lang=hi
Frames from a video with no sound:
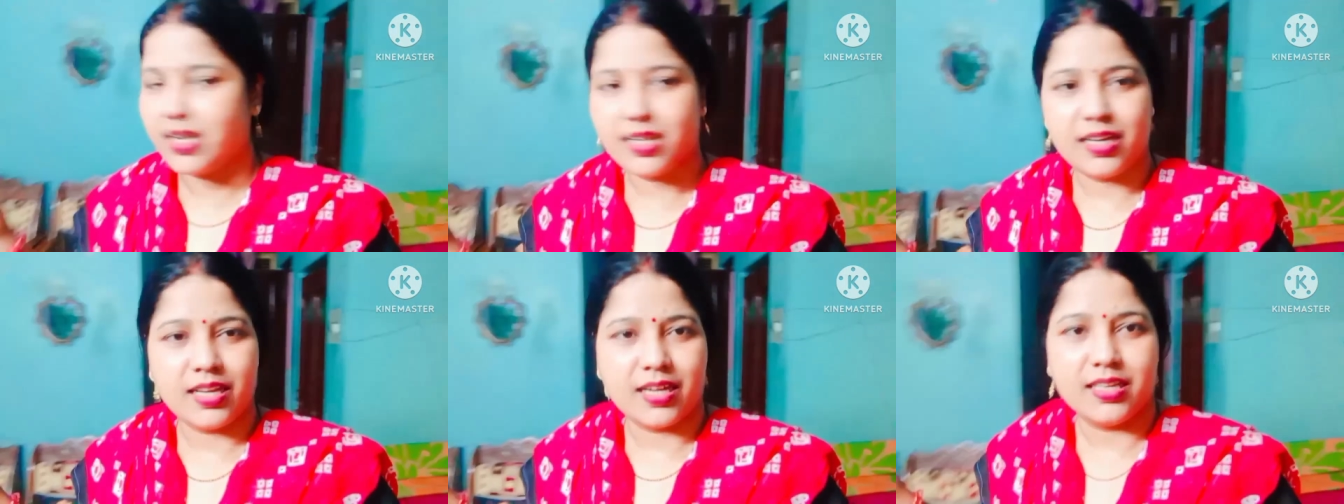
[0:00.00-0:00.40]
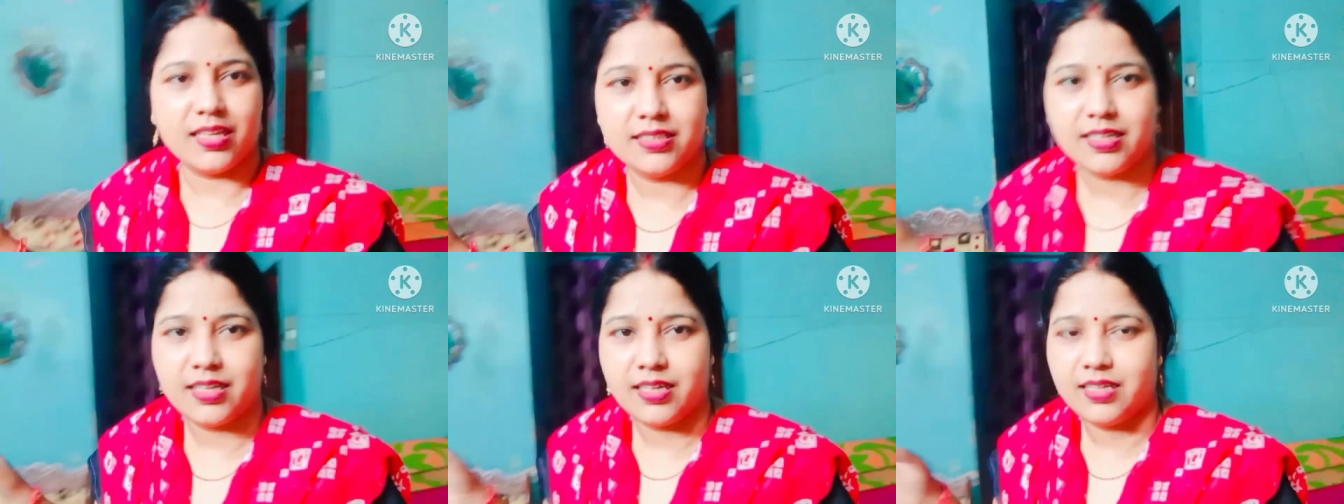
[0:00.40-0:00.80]
आटा लगा
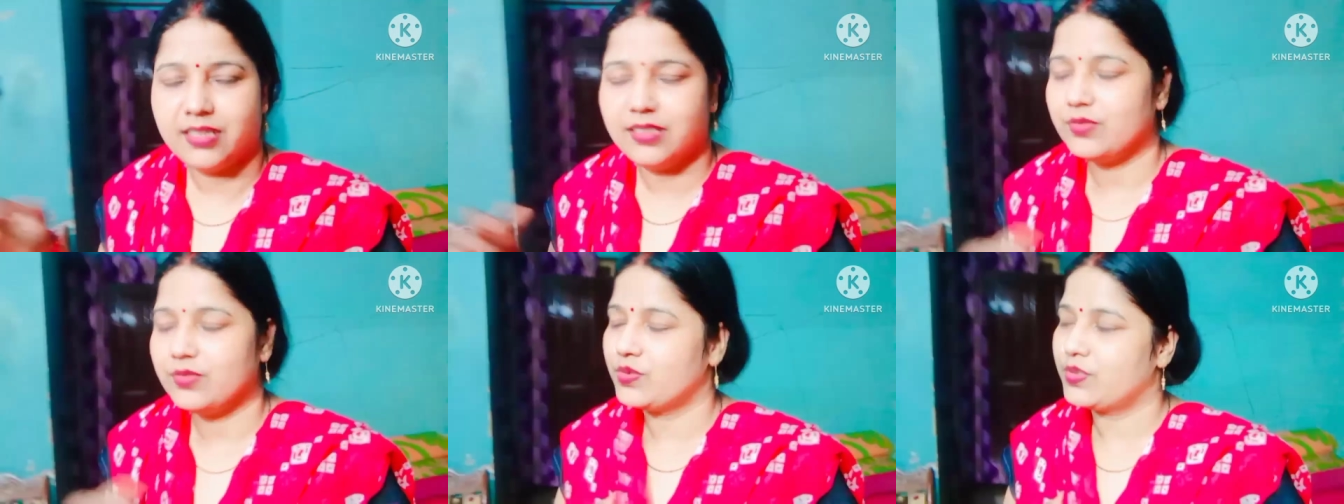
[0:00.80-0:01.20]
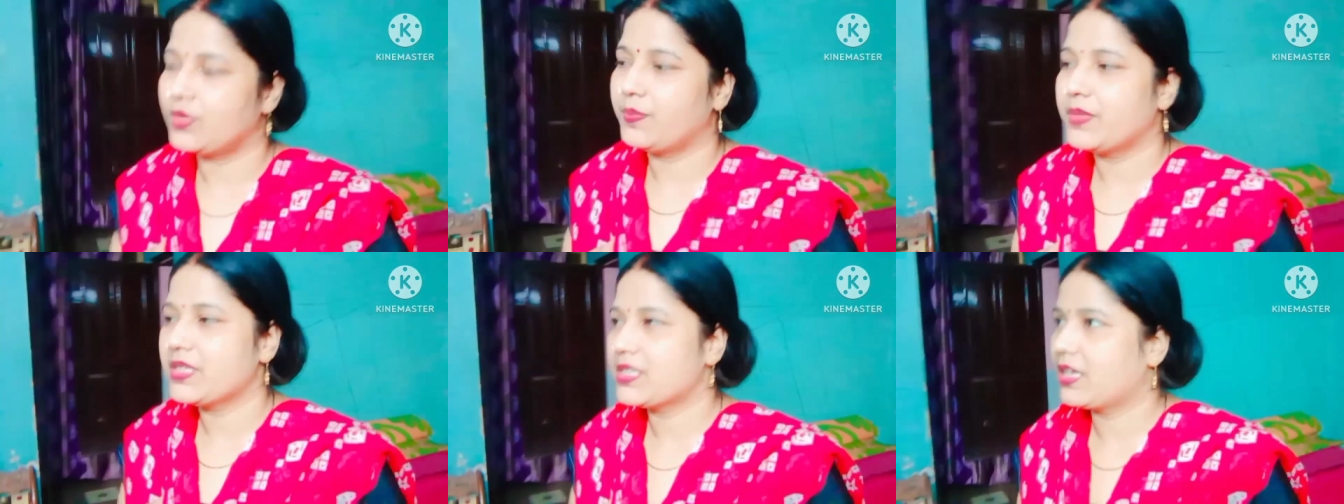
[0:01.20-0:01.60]
दिया है
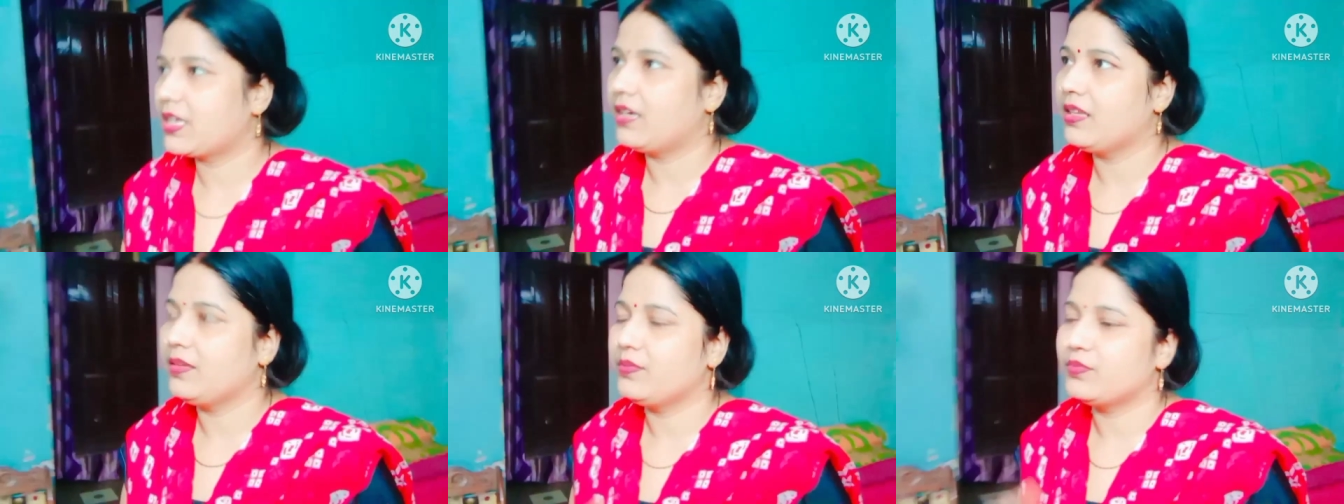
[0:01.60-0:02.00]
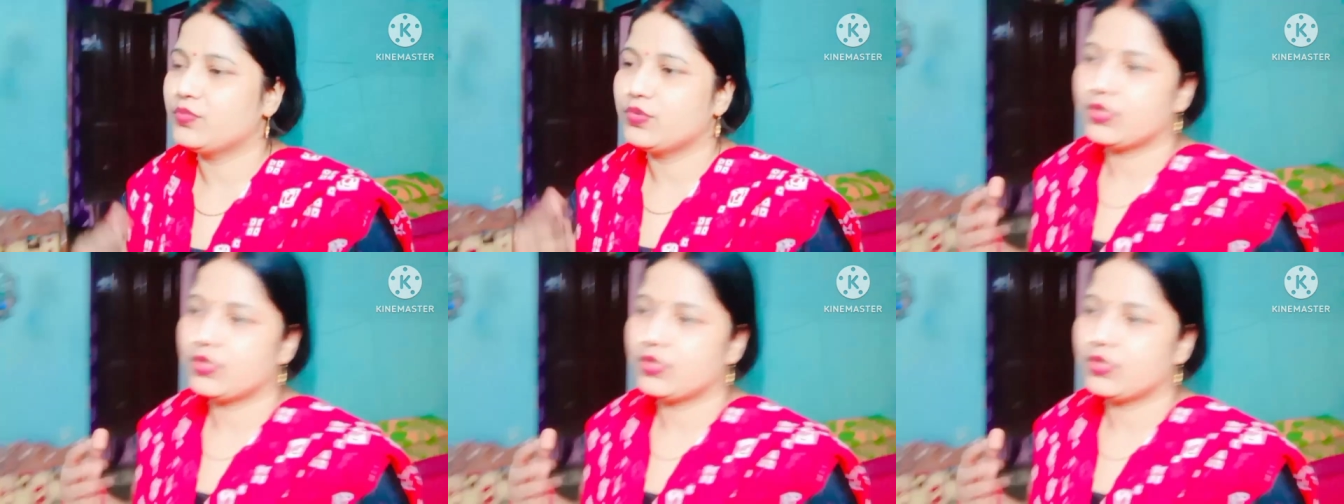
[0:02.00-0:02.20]
उससे तो बस खाली